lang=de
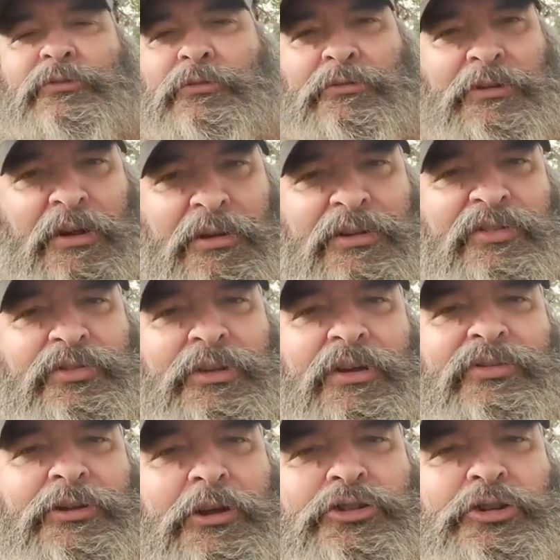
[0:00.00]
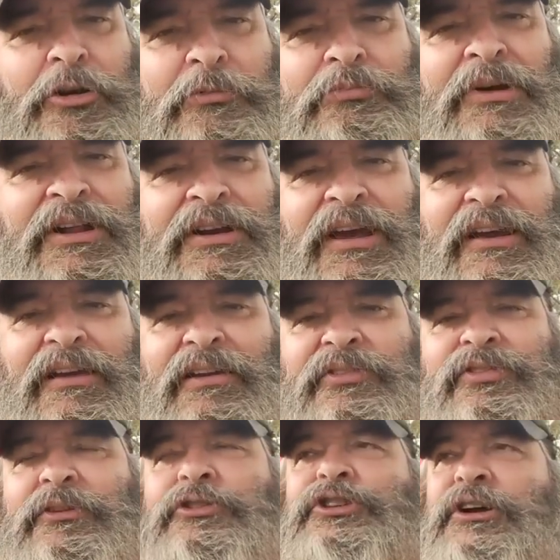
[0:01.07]
Und da ist das ja schon mal der
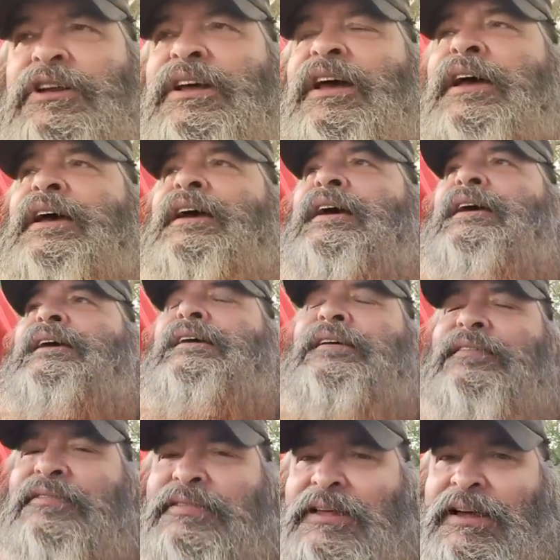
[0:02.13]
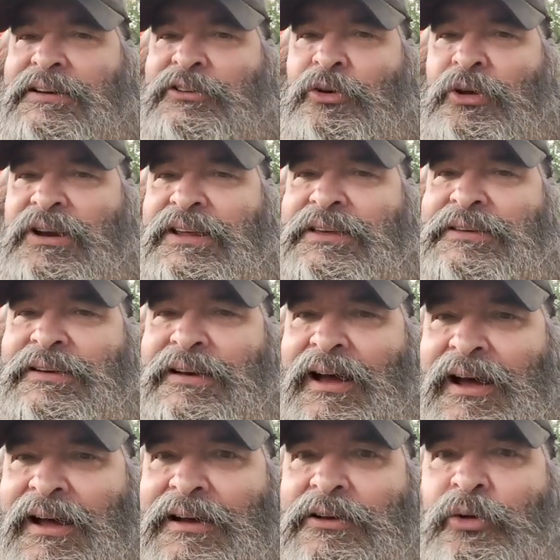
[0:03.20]
erste Schritt. Ist natürlich
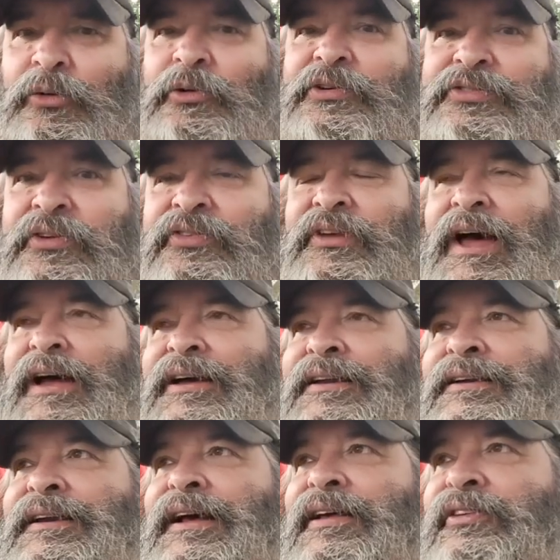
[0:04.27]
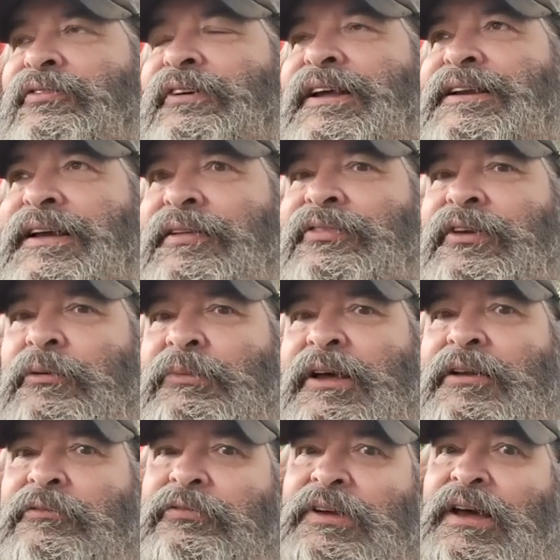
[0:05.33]
gar große Sachen. Also wenn jetzt
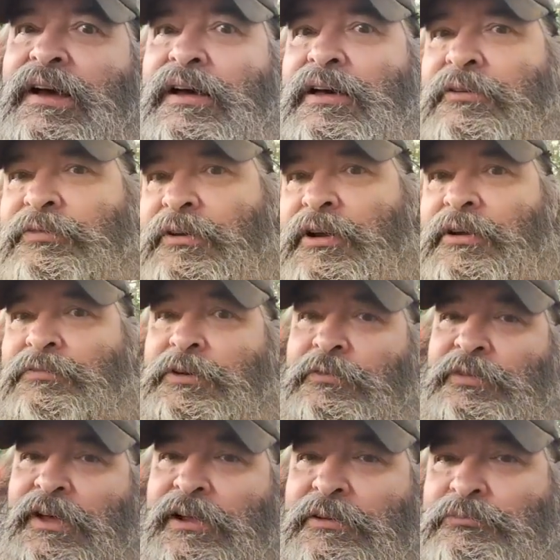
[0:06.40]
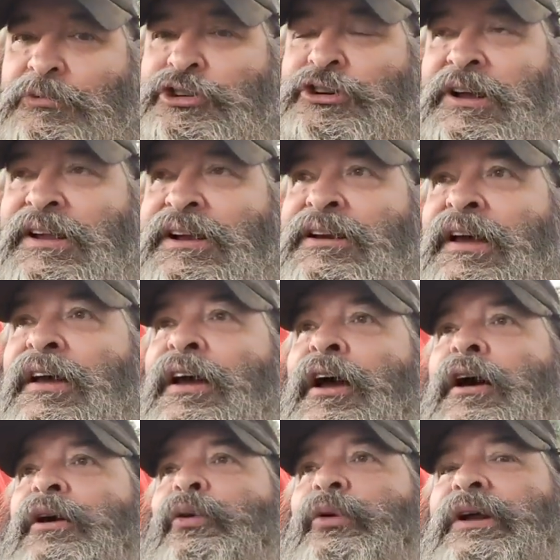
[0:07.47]
jemand vier Reifen oder vier Felgen bestellt
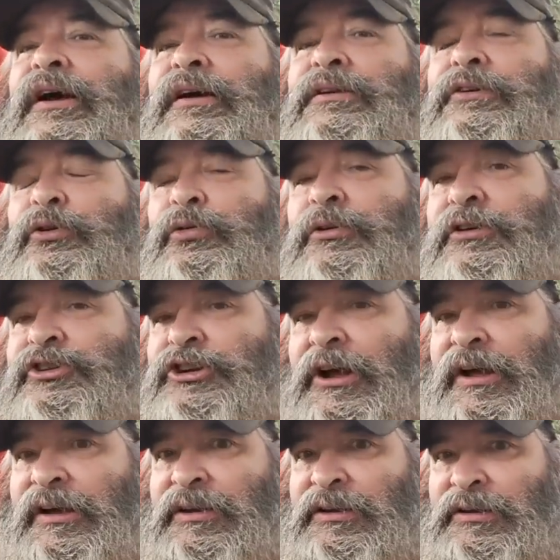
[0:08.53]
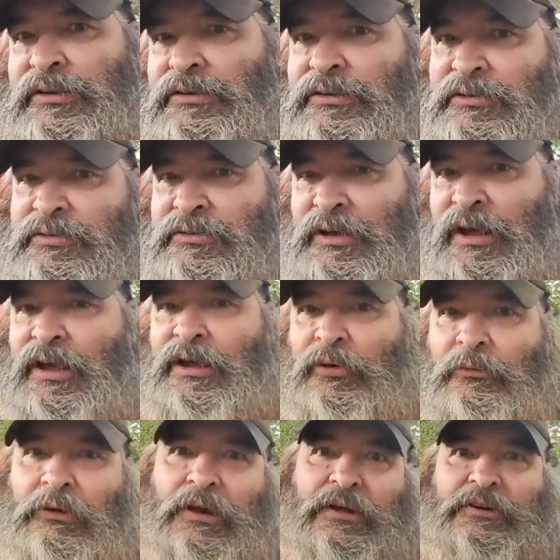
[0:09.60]
oder einen Kühlschrank ne,
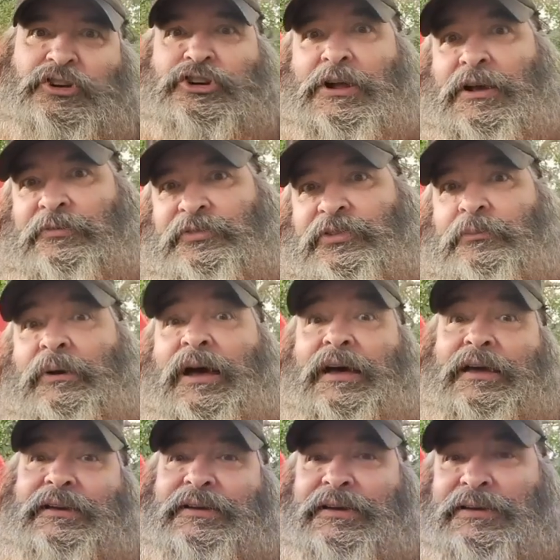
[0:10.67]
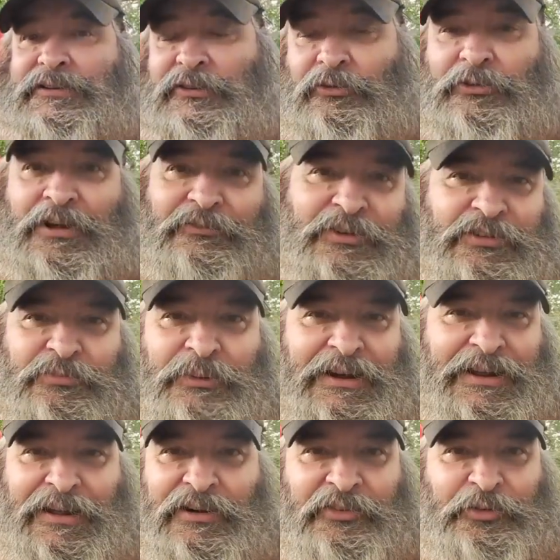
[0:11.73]
oder eine Schlafzimmereinrichtung oder was
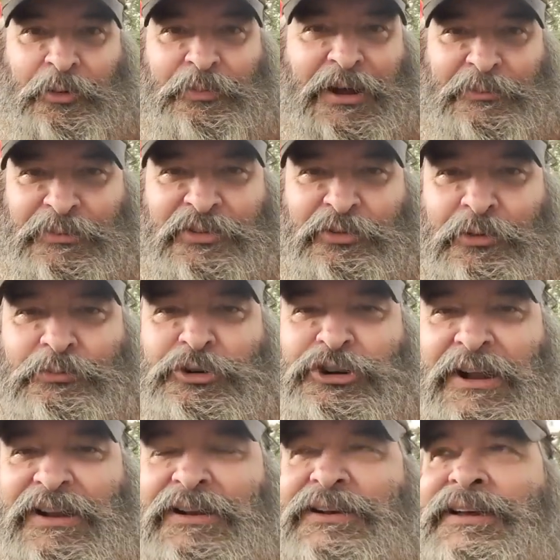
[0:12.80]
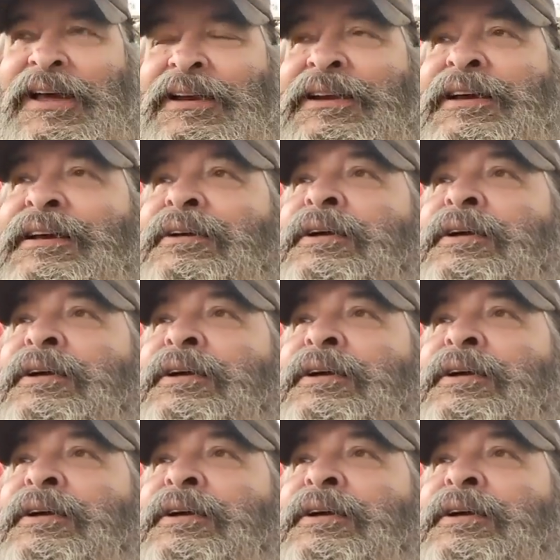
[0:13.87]
man alles so bei Amazon bestellen kann.